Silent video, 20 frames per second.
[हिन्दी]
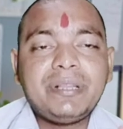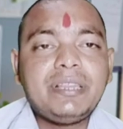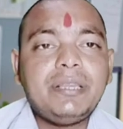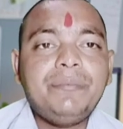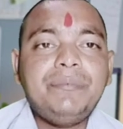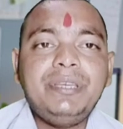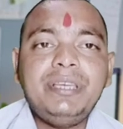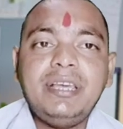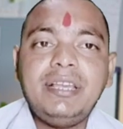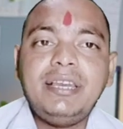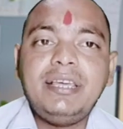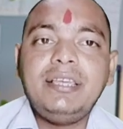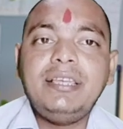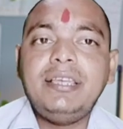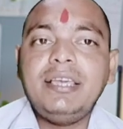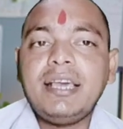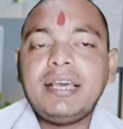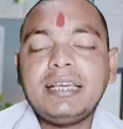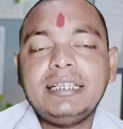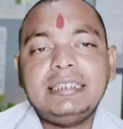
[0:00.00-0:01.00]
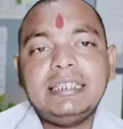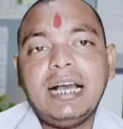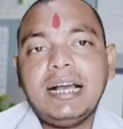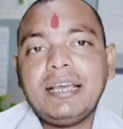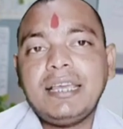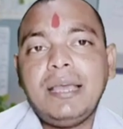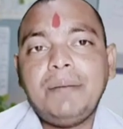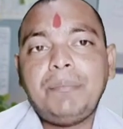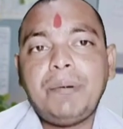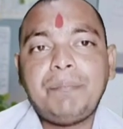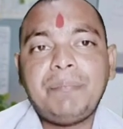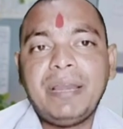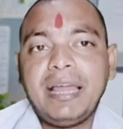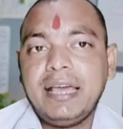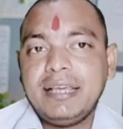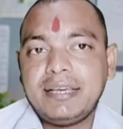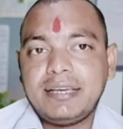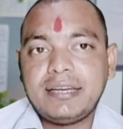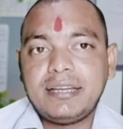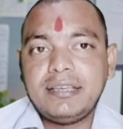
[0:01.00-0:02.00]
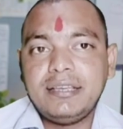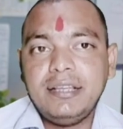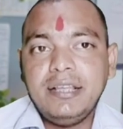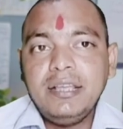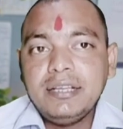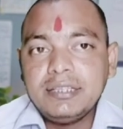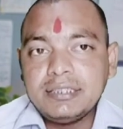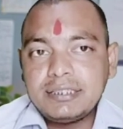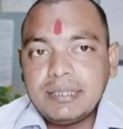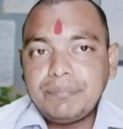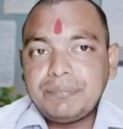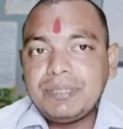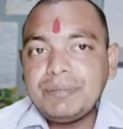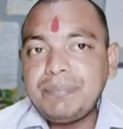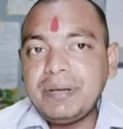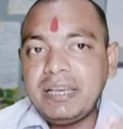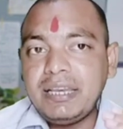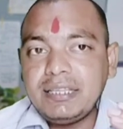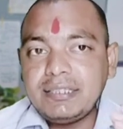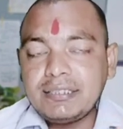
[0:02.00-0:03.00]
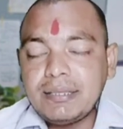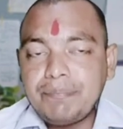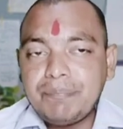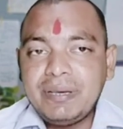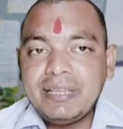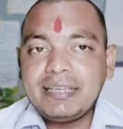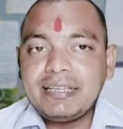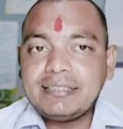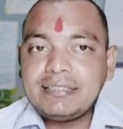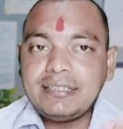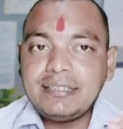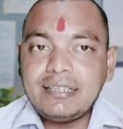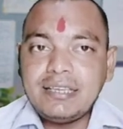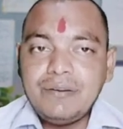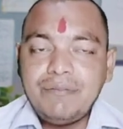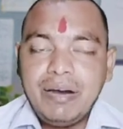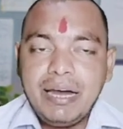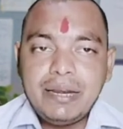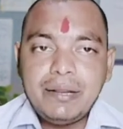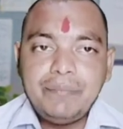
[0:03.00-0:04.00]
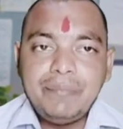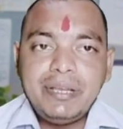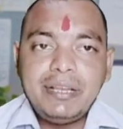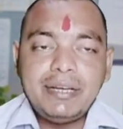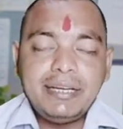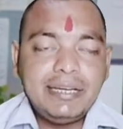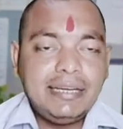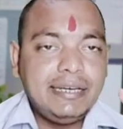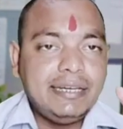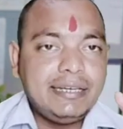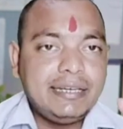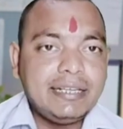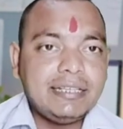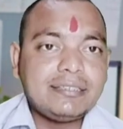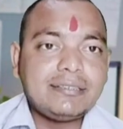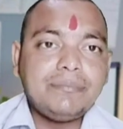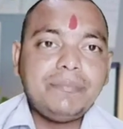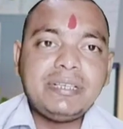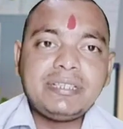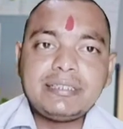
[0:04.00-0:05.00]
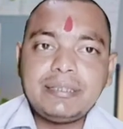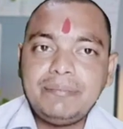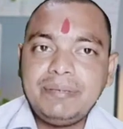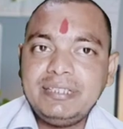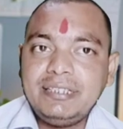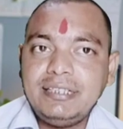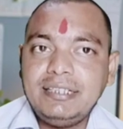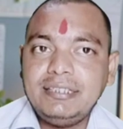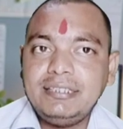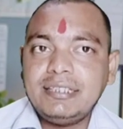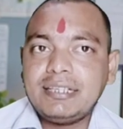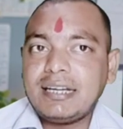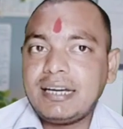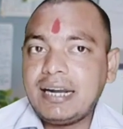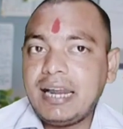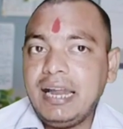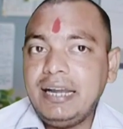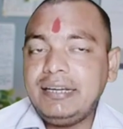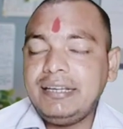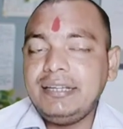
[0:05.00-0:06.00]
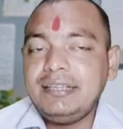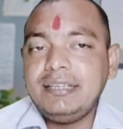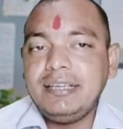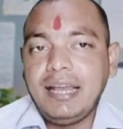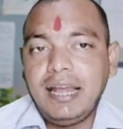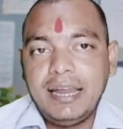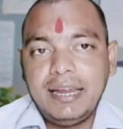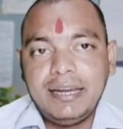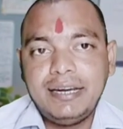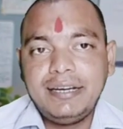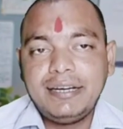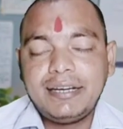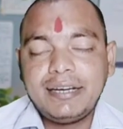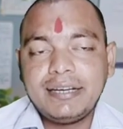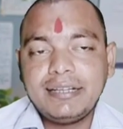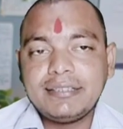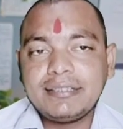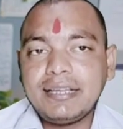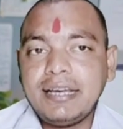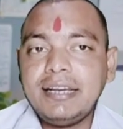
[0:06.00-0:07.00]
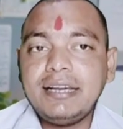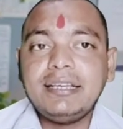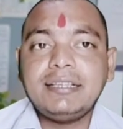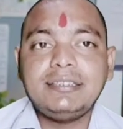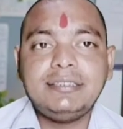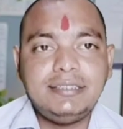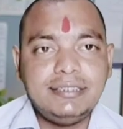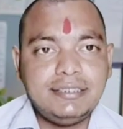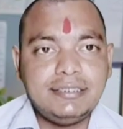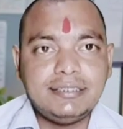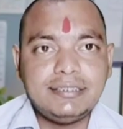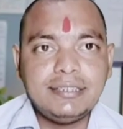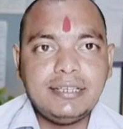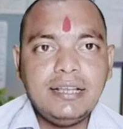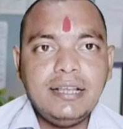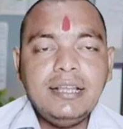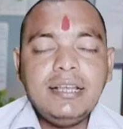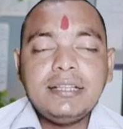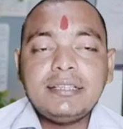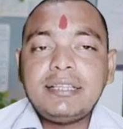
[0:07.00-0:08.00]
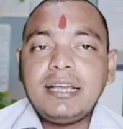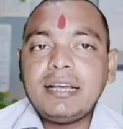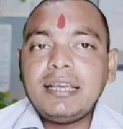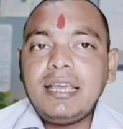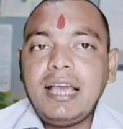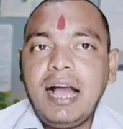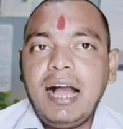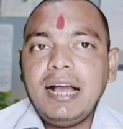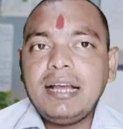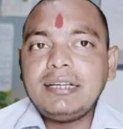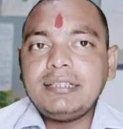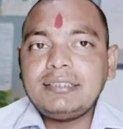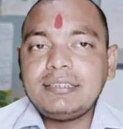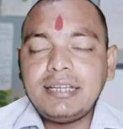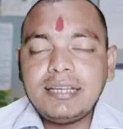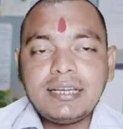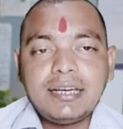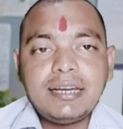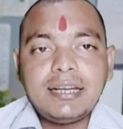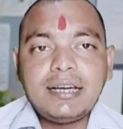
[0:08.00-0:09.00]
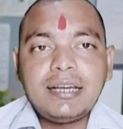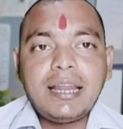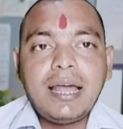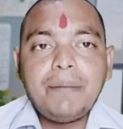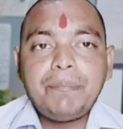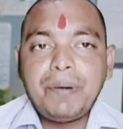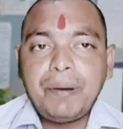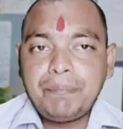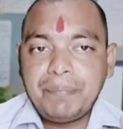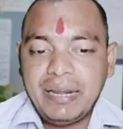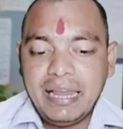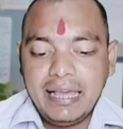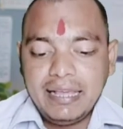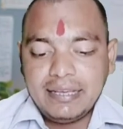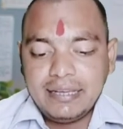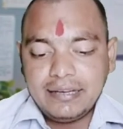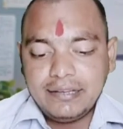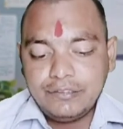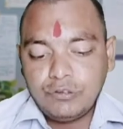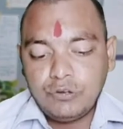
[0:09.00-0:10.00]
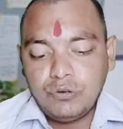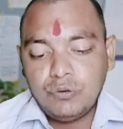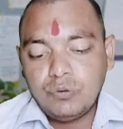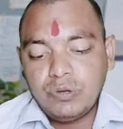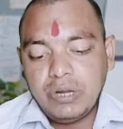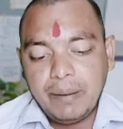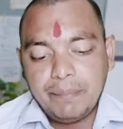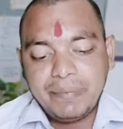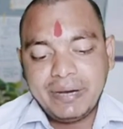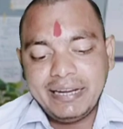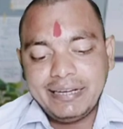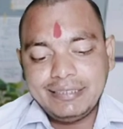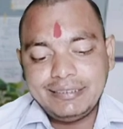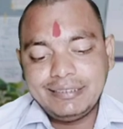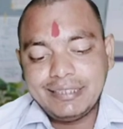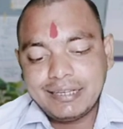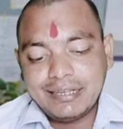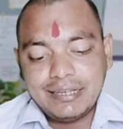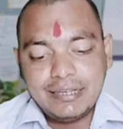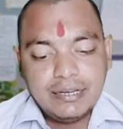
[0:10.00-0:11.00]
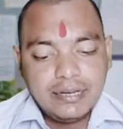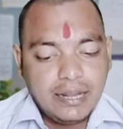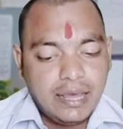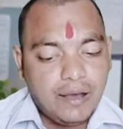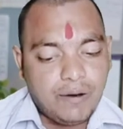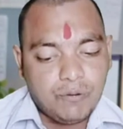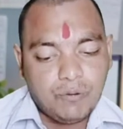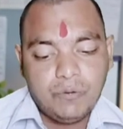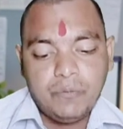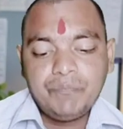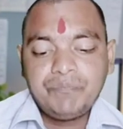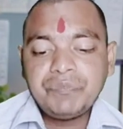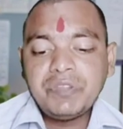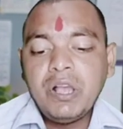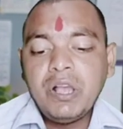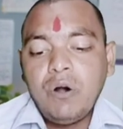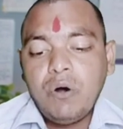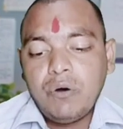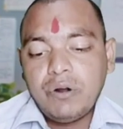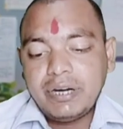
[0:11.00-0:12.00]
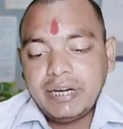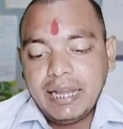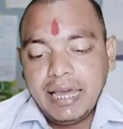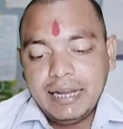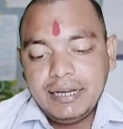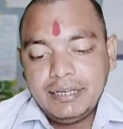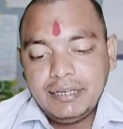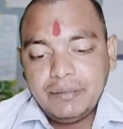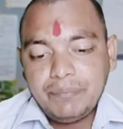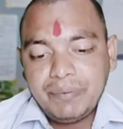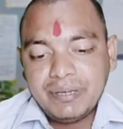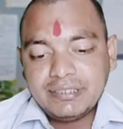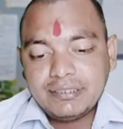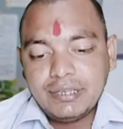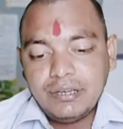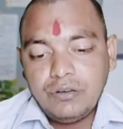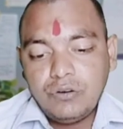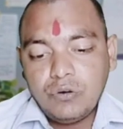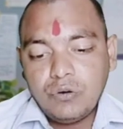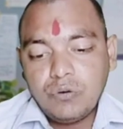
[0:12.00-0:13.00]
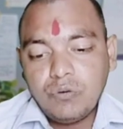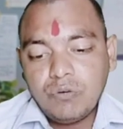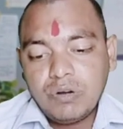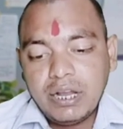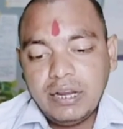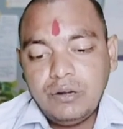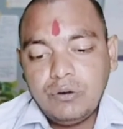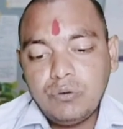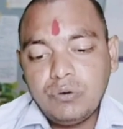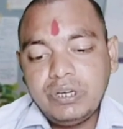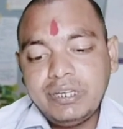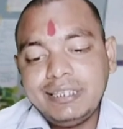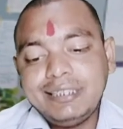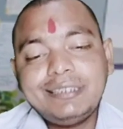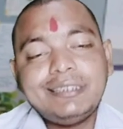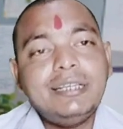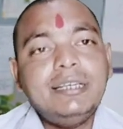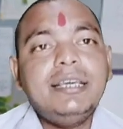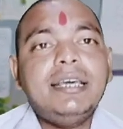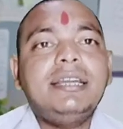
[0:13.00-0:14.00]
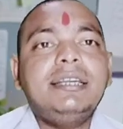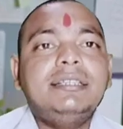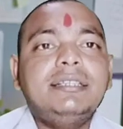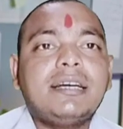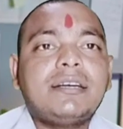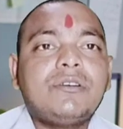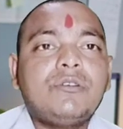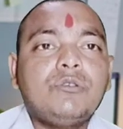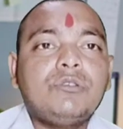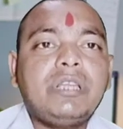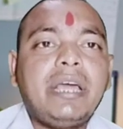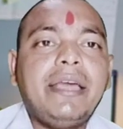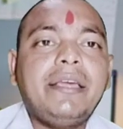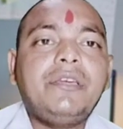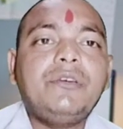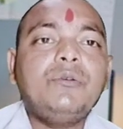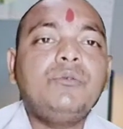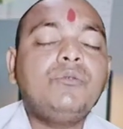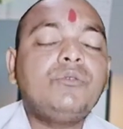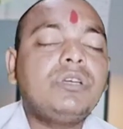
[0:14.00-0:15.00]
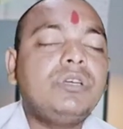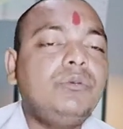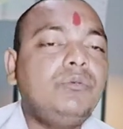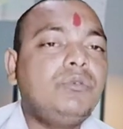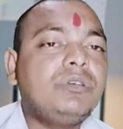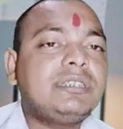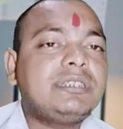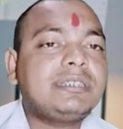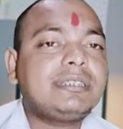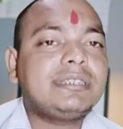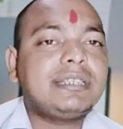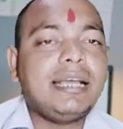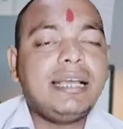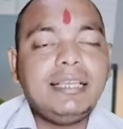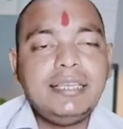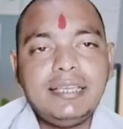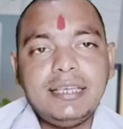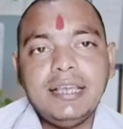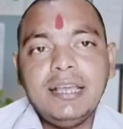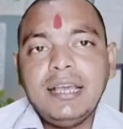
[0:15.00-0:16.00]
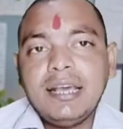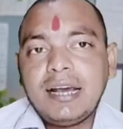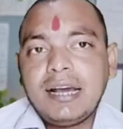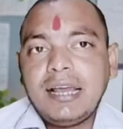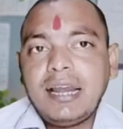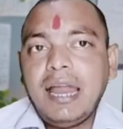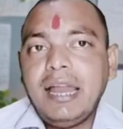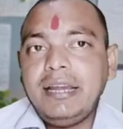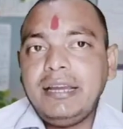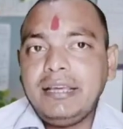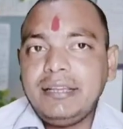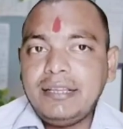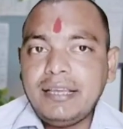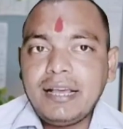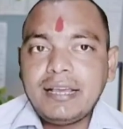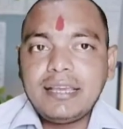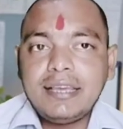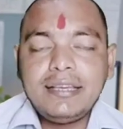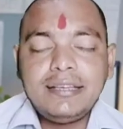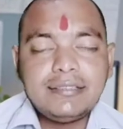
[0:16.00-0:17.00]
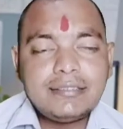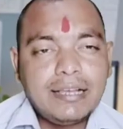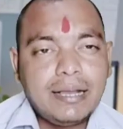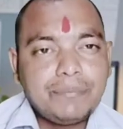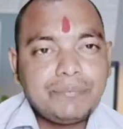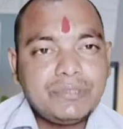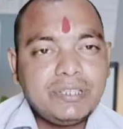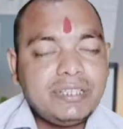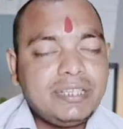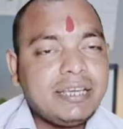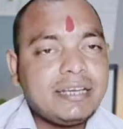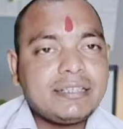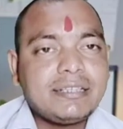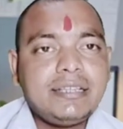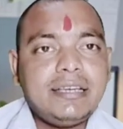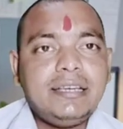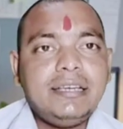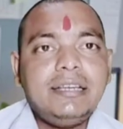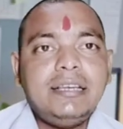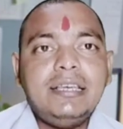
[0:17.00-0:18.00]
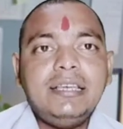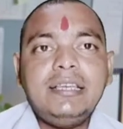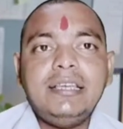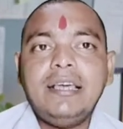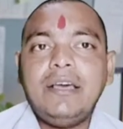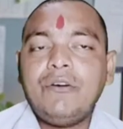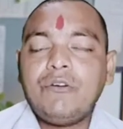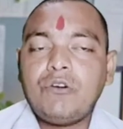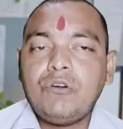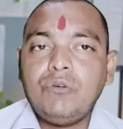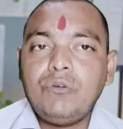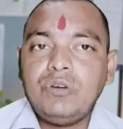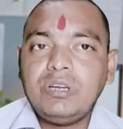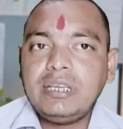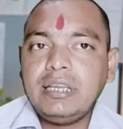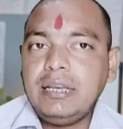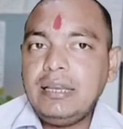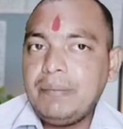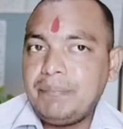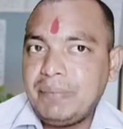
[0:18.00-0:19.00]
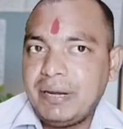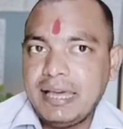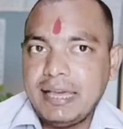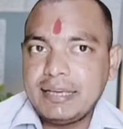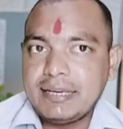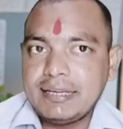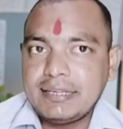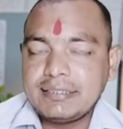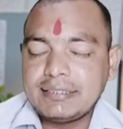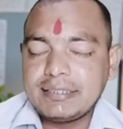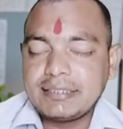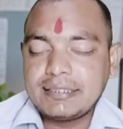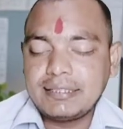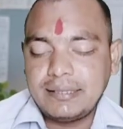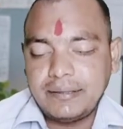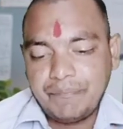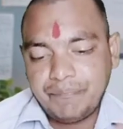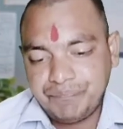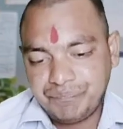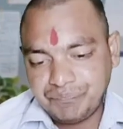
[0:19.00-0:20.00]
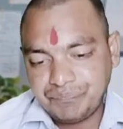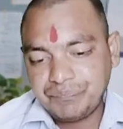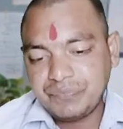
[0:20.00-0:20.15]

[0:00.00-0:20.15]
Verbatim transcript: मतलब ये नहीं है कि जाके आप अप्लाई करें सबसे पहले इस एप्लीकेशन के बारे में डिटेल्स में समझ लीजिए क्राइटेरिया इंटरेस्ट हर एक चीज़ ताकि आगे चलकर अगर आप अप्लाई करें तो लोन आपका रिजेक्ट ना हो और 90 परसेंट लोगों का लोन इसलिए रिजेक्ट होता है क्योंकि वो सही क्राइटेरिया के हिसाब से देखते ही नहीं है और लोन के लिए अप्लाई कर सकते हैं